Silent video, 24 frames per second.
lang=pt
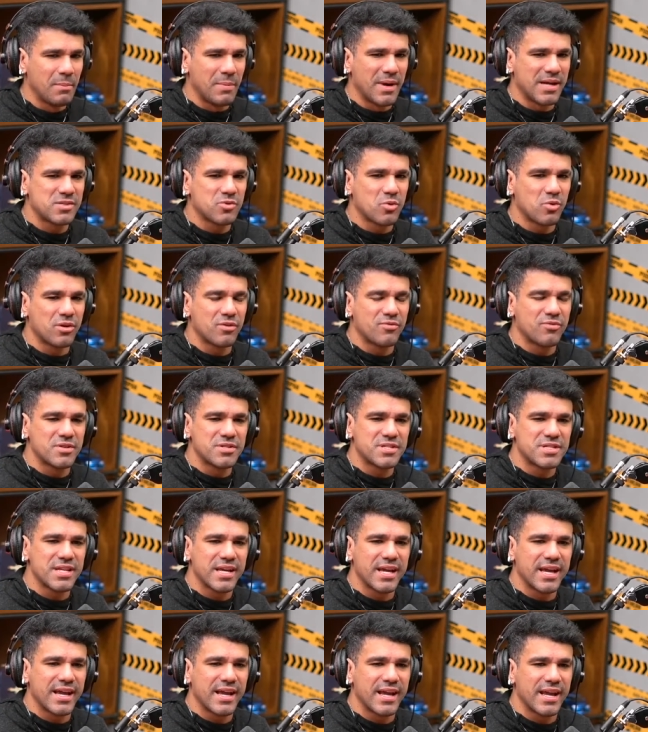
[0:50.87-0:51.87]
Mas quando
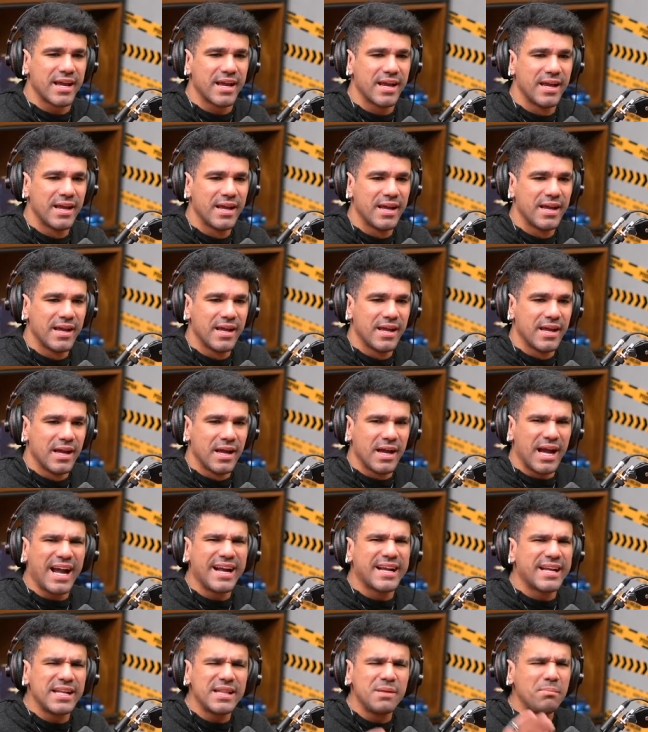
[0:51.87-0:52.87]
você
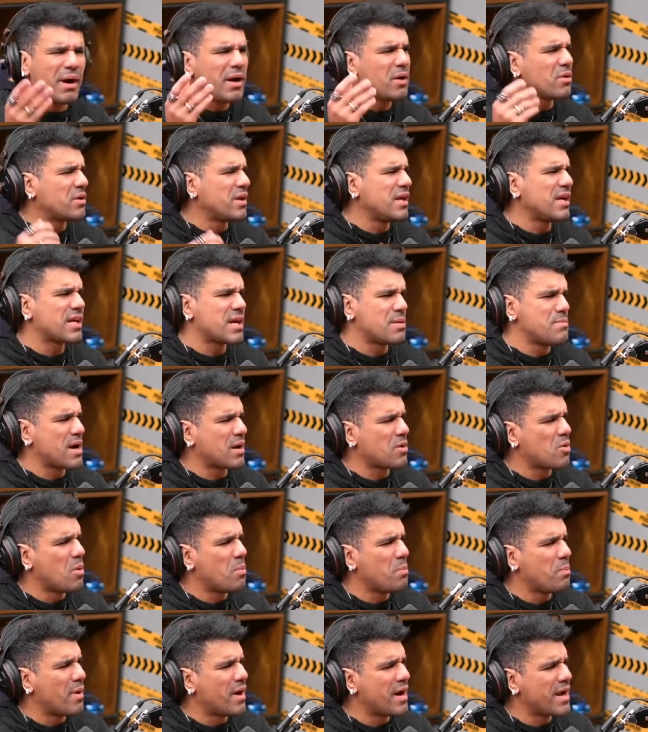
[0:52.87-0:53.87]
a grande maioria que me
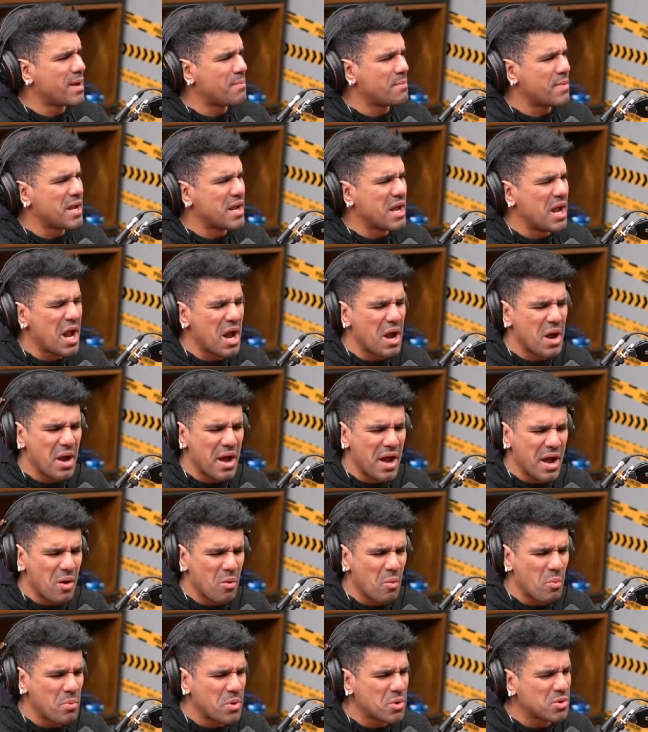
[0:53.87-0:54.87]
acompanha, man, é,
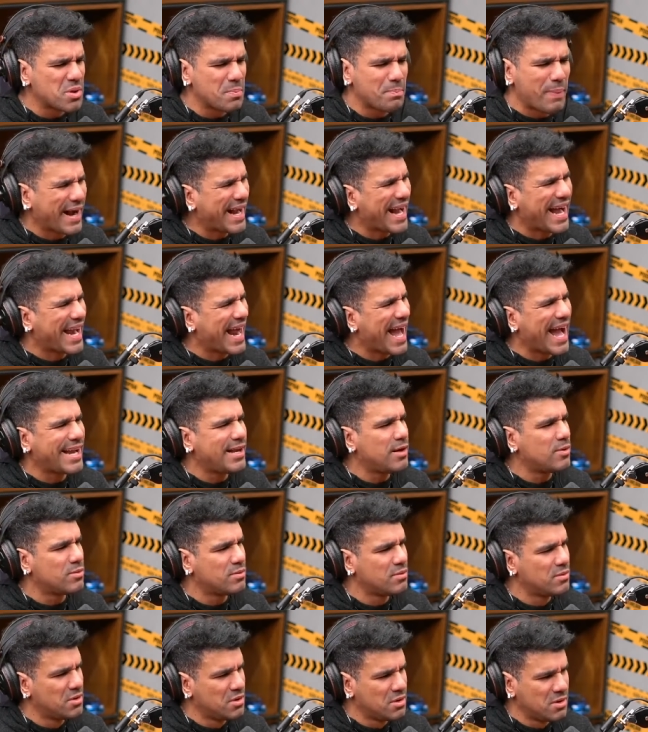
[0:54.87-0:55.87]
é humilde pra
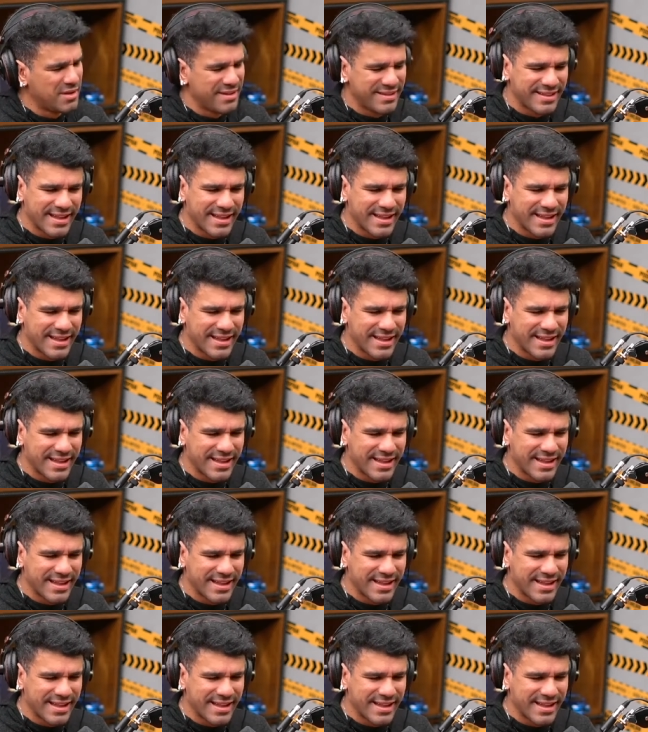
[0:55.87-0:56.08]
caralho.